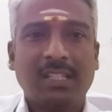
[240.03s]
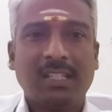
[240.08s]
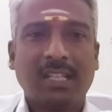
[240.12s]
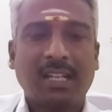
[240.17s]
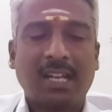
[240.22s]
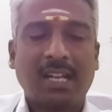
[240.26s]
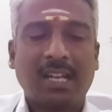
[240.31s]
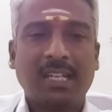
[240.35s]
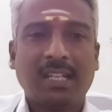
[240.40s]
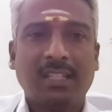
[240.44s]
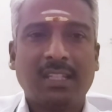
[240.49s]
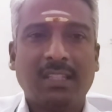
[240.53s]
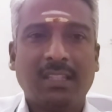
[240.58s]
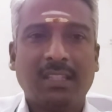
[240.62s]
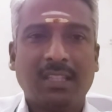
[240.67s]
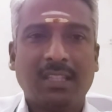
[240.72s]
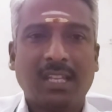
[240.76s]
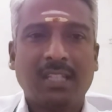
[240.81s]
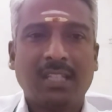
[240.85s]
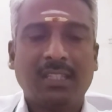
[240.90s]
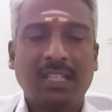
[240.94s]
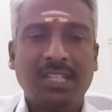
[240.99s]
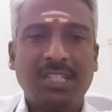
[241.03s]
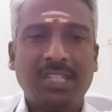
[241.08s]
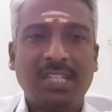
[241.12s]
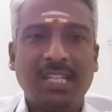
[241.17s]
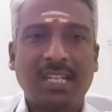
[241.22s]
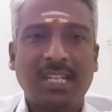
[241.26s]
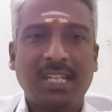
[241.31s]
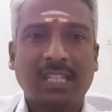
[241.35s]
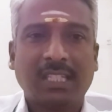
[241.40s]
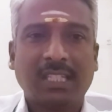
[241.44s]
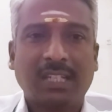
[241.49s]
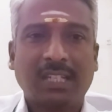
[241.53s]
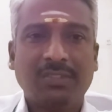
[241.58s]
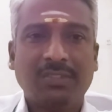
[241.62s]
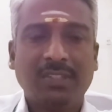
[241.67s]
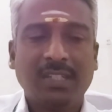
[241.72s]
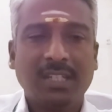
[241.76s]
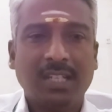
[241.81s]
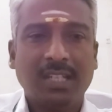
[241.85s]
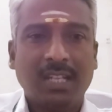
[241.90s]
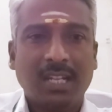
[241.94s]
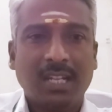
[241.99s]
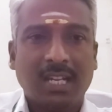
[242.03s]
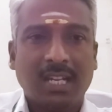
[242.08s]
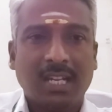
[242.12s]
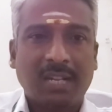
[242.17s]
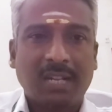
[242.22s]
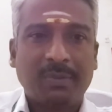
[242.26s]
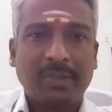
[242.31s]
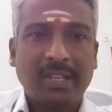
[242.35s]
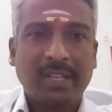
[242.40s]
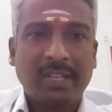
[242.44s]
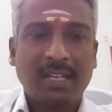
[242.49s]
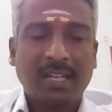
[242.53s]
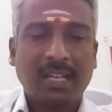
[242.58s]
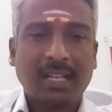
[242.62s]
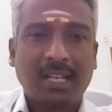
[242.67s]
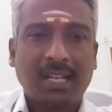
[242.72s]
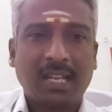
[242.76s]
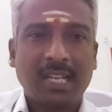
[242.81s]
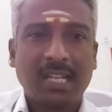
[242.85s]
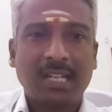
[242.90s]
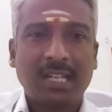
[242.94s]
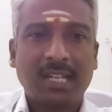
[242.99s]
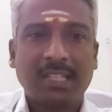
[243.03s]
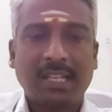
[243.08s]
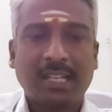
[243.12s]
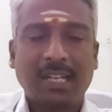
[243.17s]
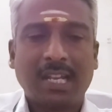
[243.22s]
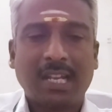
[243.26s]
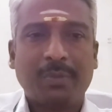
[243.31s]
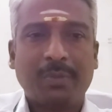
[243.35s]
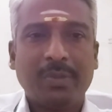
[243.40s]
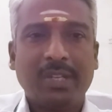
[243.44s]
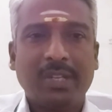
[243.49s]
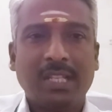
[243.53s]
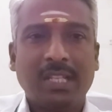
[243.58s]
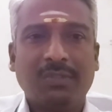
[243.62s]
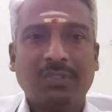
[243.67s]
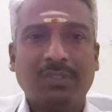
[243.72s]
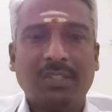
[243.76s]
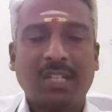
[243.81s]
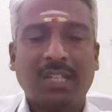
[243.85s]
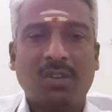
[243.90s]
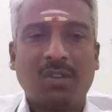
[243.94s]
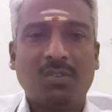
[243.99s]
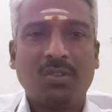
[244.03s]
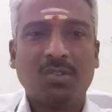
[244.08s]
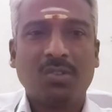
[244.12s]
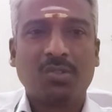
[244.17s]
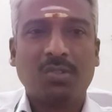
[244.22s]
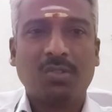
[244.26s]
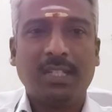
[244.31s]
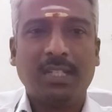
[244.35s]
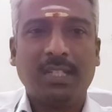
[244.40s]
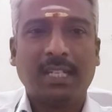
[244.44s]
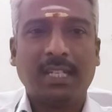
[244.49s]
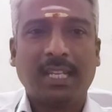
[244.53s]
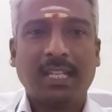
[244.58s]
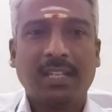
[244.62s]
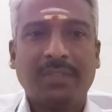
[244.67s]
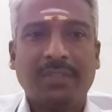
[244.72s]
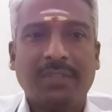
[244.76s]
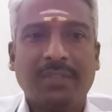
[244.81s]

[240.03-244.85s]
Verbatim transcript: இந்த காரிய இந்த இந்த இஷ்டி காலத்தில் வந்து நம்ம என்னென்ன காரியங்கள் செய்யலாம் அப்படிங்கிறத வந்து நான் வந்து சொல்லியிருக்கிறேன்